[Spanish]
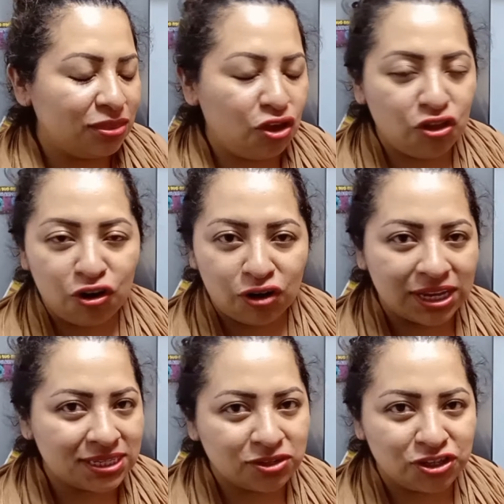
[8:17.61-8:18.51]
todo lo
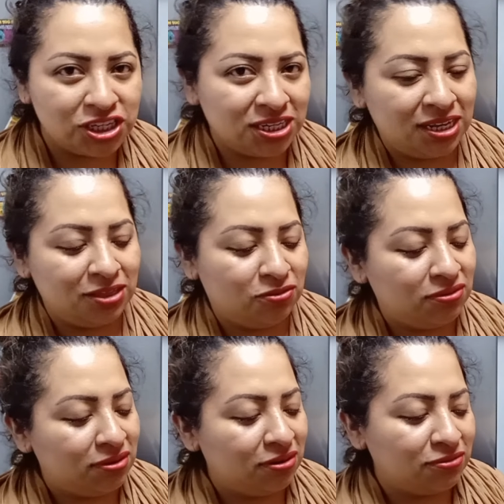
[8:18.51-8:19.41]
que es con chilito,
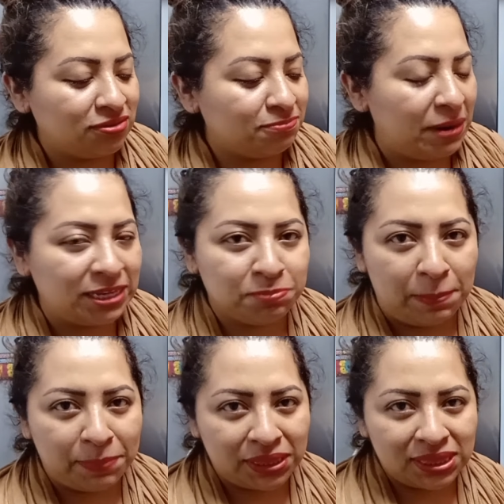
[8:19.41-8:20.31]
los, las
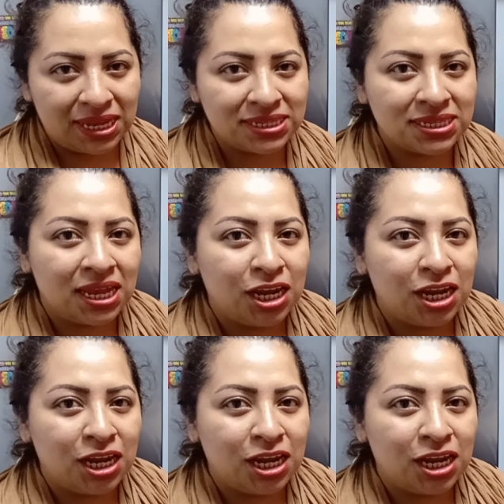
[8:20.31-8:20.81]
papitas,